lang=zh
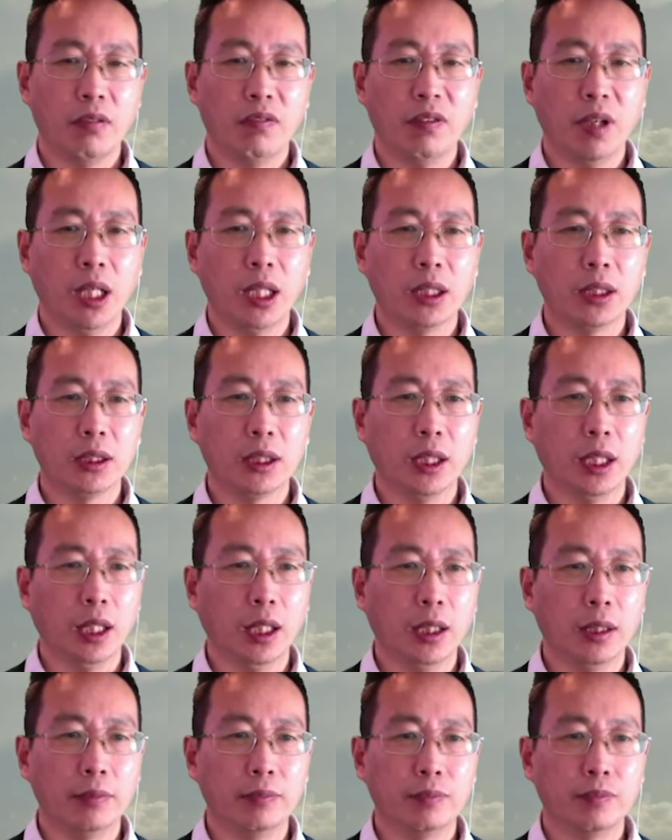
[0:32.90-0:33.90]
发了个帖，
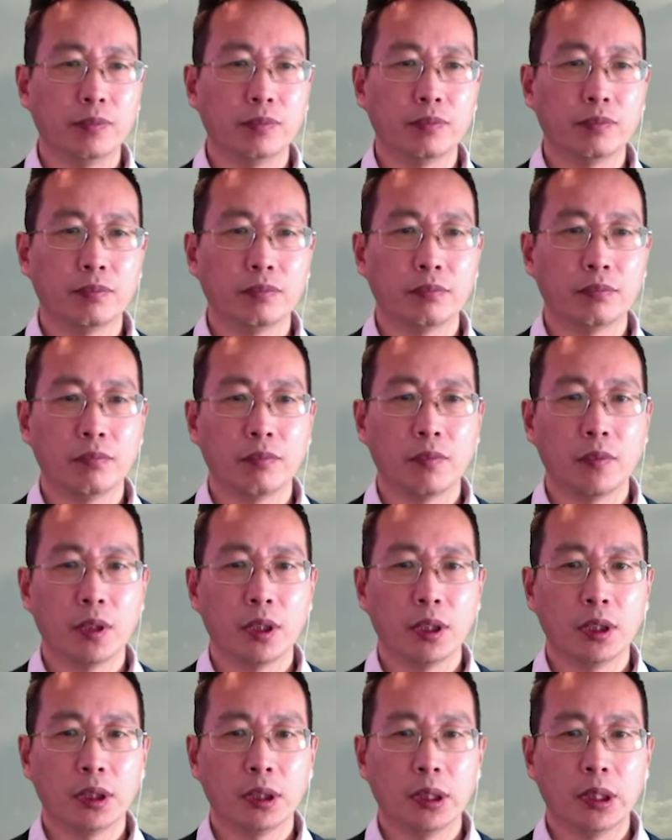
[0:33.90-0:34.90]

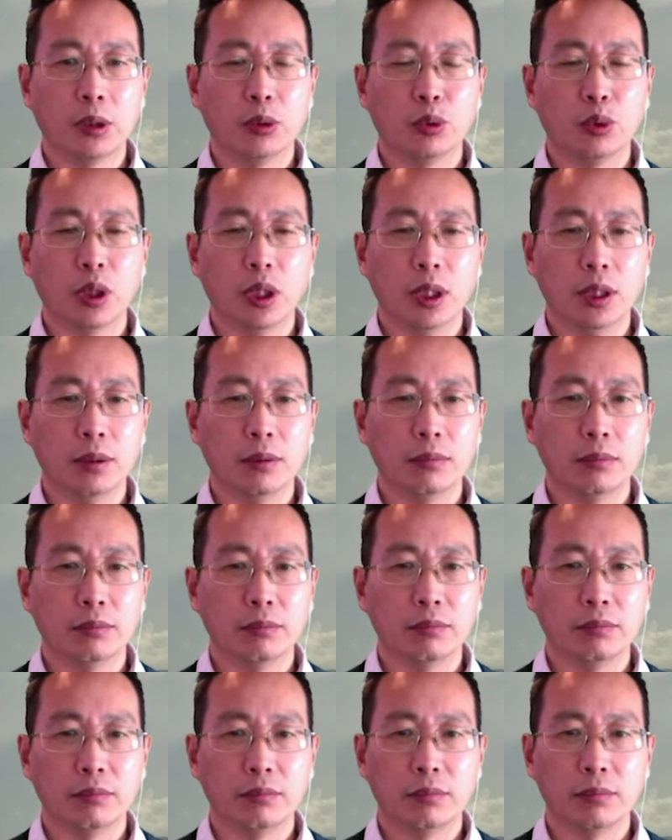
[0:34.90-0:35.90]
他
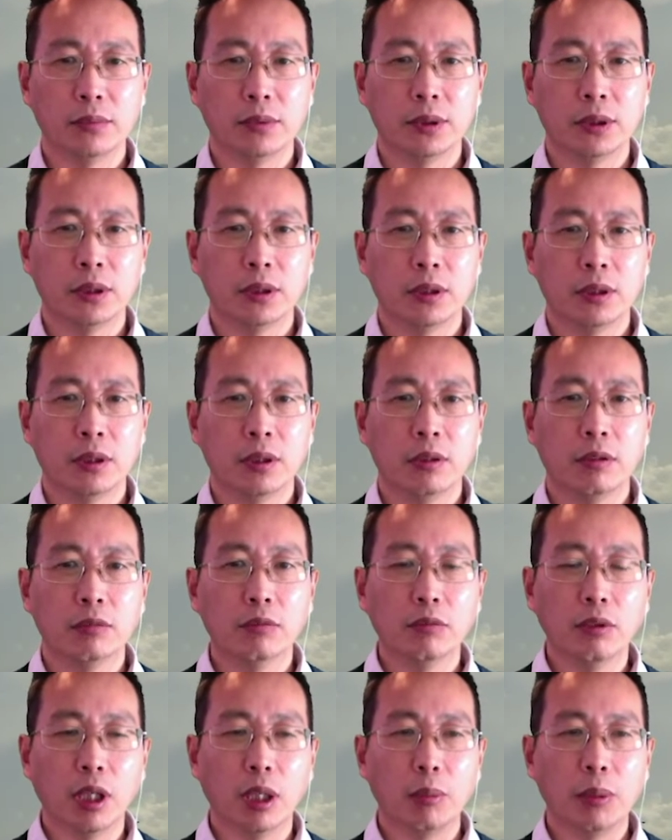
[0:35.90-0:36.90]
说：“
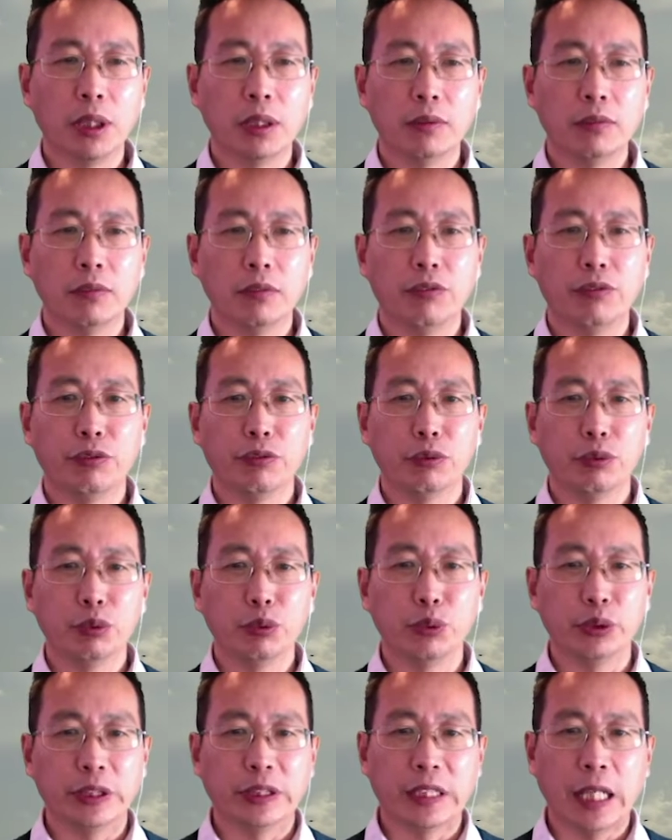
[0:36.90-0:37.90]
我们服务
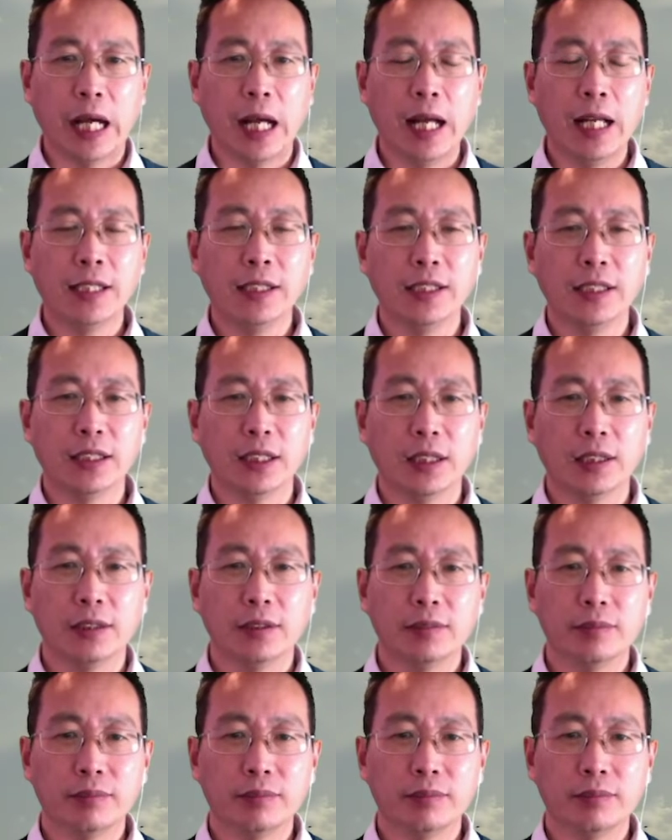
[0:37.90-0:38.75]
于残疾人，